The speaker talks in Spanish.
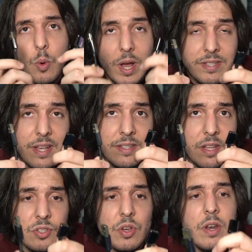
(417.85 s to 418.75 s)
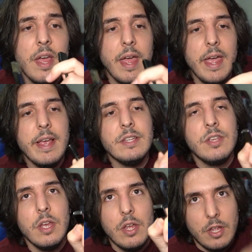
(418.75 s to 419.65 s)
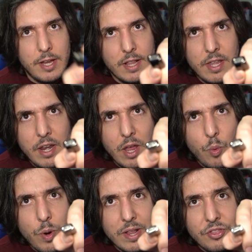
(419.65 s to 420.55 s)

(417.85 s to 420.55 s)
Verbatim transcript: o esta extensión es que tiene una